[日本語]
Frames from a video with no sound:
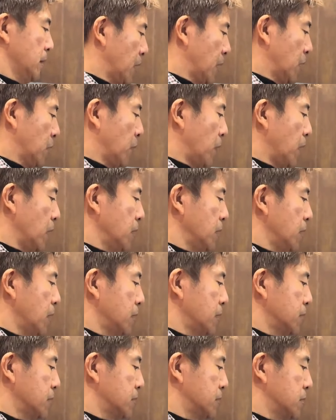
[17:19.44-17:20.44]
え
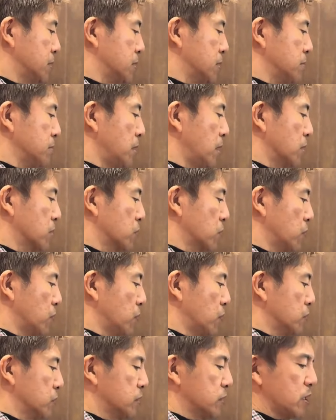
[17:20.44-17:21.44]

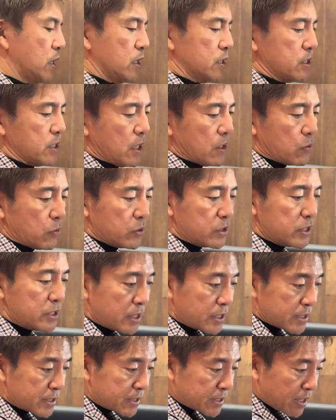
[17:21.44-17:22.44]
ワイヤレススマートフォンチャージャー、こち
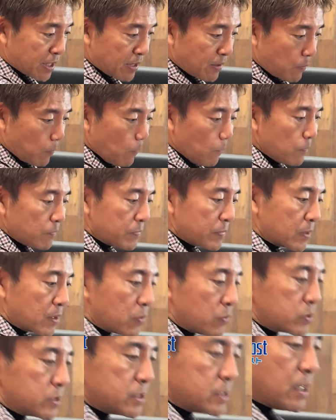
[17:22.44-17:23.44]
らですね、
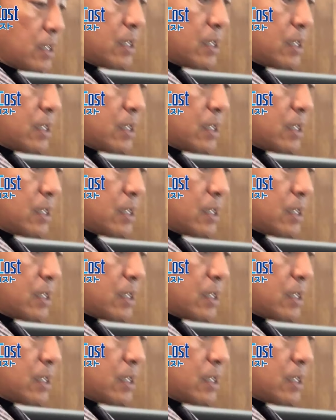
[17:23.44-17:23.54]
こち